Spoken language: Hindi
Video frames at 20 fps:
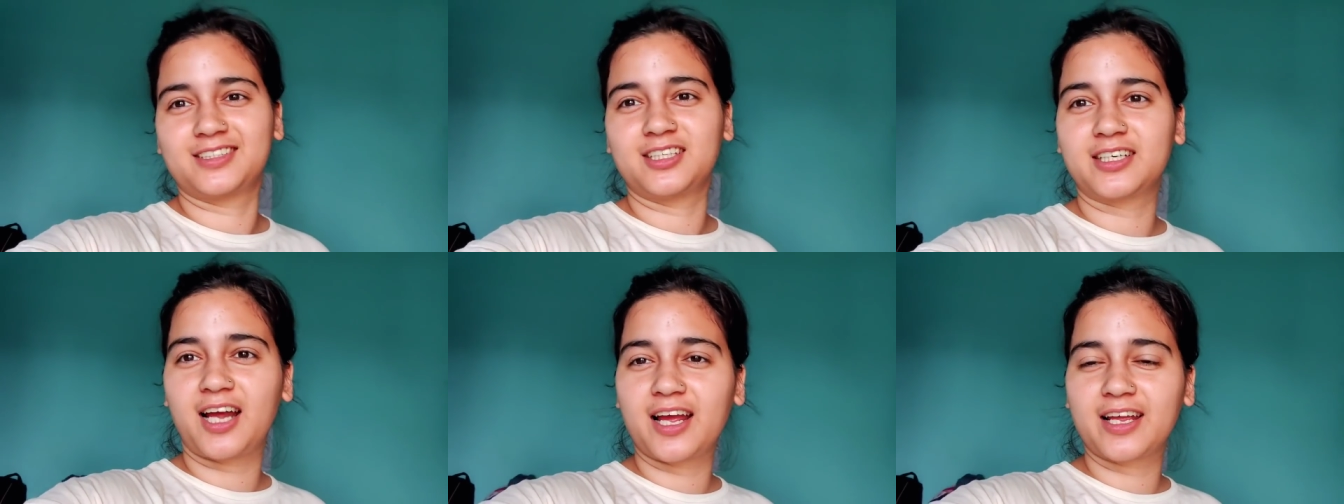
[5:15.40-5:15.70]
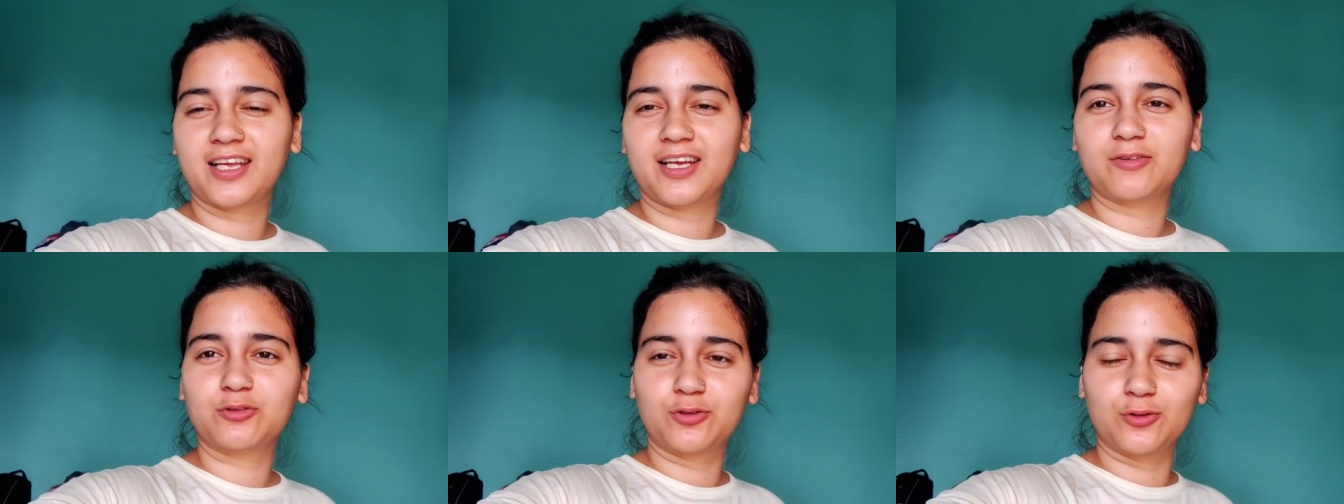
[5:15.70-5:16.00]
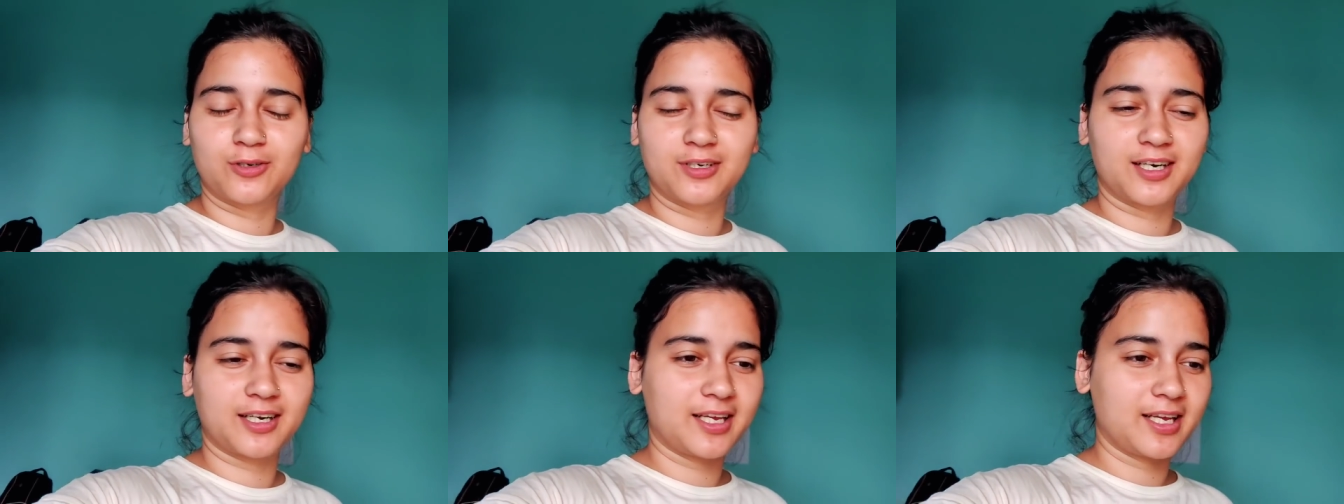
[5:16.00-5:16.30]
चटाई है वो
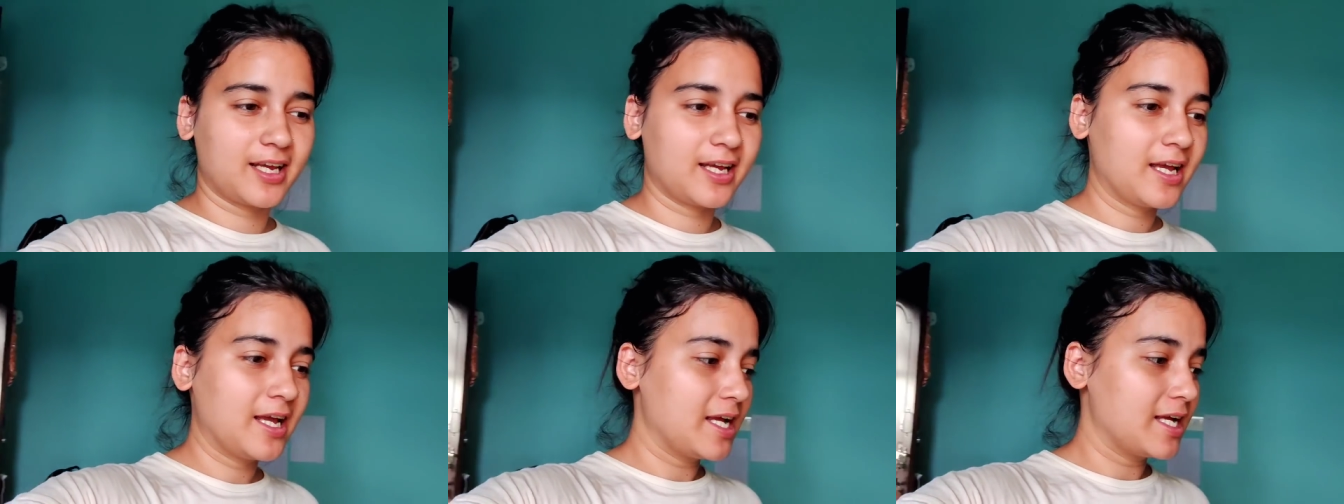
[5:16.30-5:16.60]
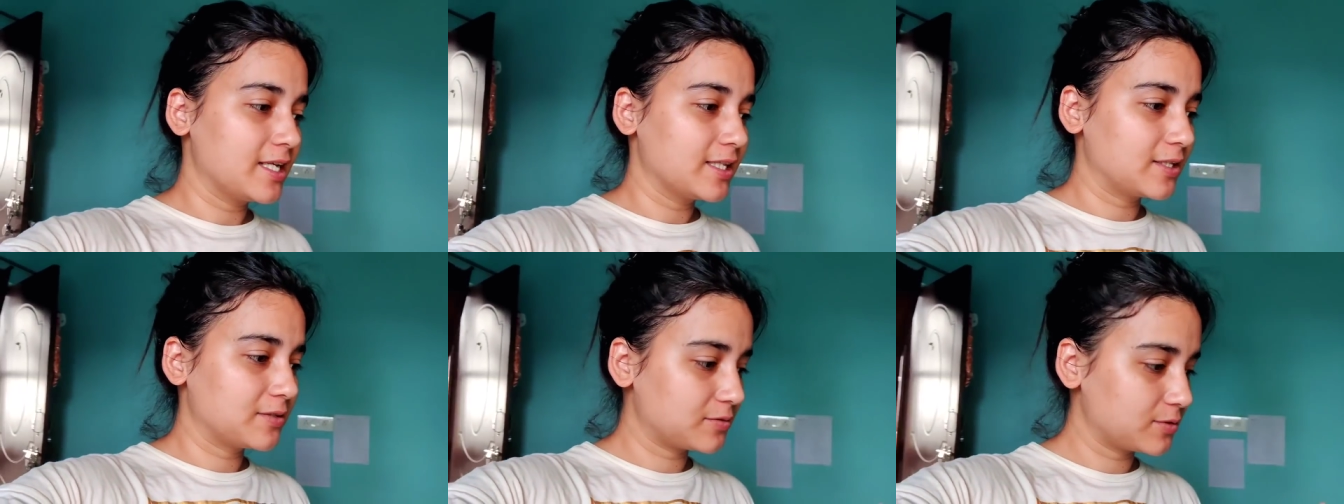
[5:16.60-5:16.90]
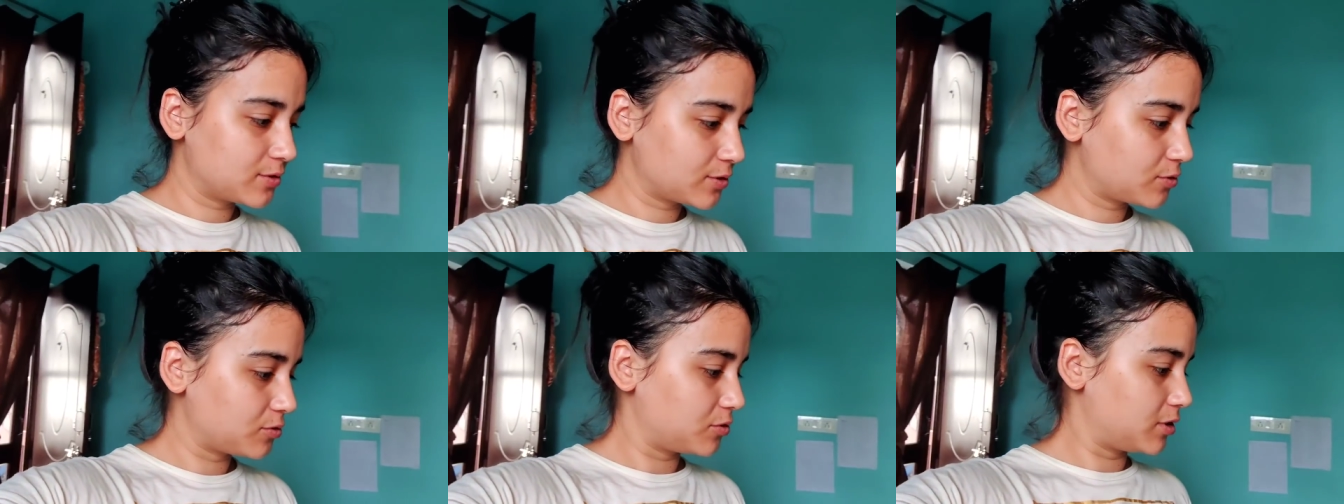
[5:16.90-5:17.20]
धुल रखी है तो
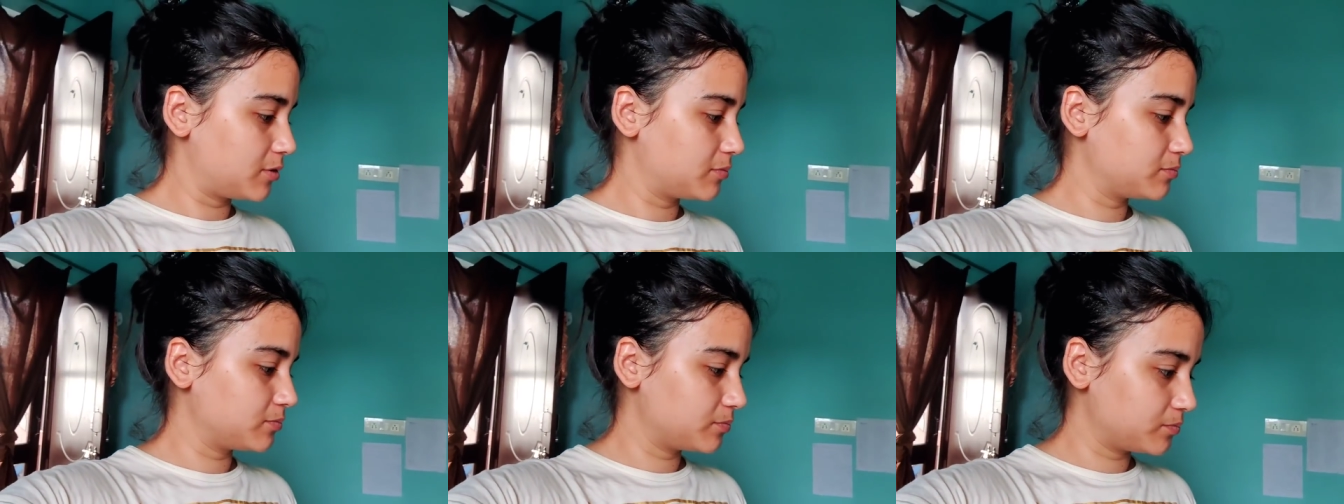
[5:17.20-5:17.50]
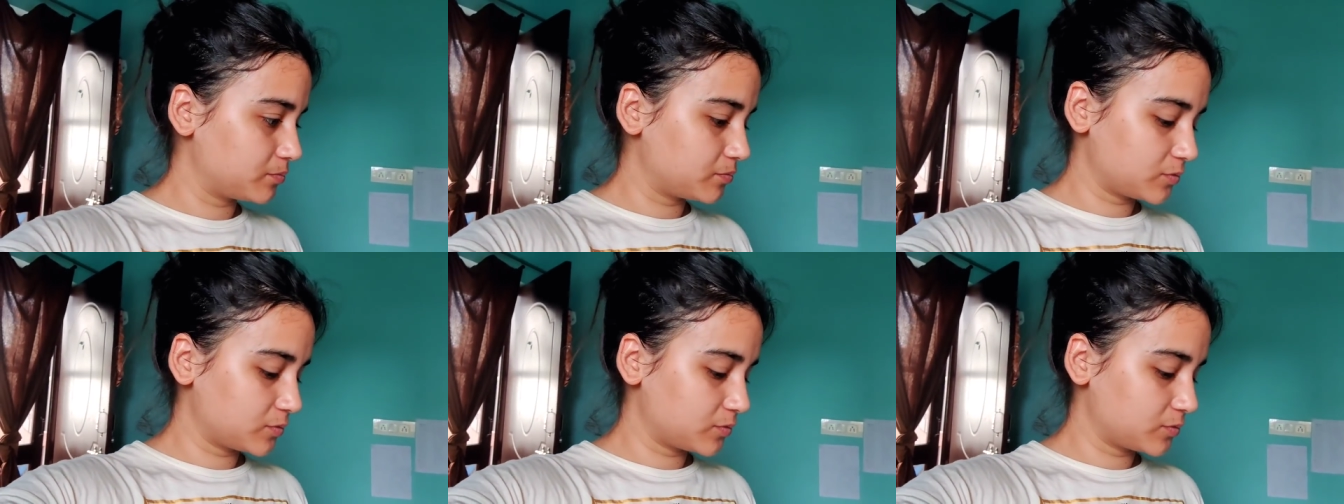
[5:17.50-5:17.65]
उसको हम